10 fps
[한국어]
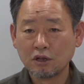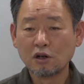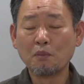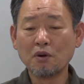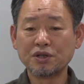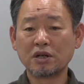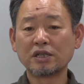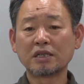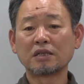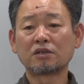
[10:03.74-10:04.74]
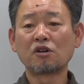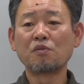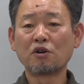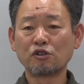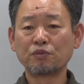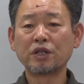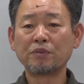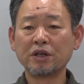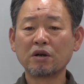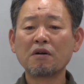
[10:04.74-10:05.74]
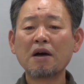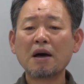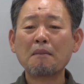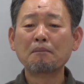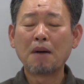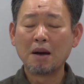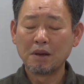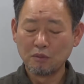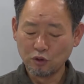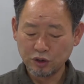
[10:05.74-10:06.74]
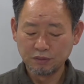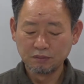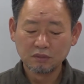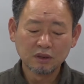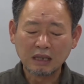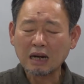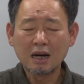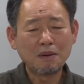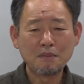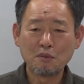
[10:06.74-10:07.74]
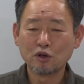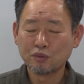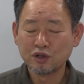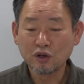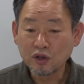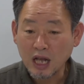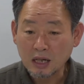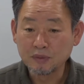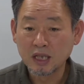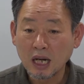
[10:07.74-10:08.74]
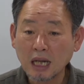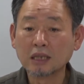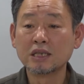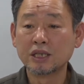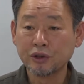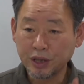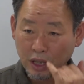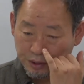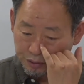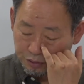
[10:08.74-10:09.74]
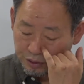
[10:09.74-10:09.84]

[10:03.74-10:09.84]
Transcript: 일곱 번째를 설명을 좀 드리면요. 밤의 모습. 뭐 낮과 밤의 모습은 전혀 다릅니다. 같은 지역이라도.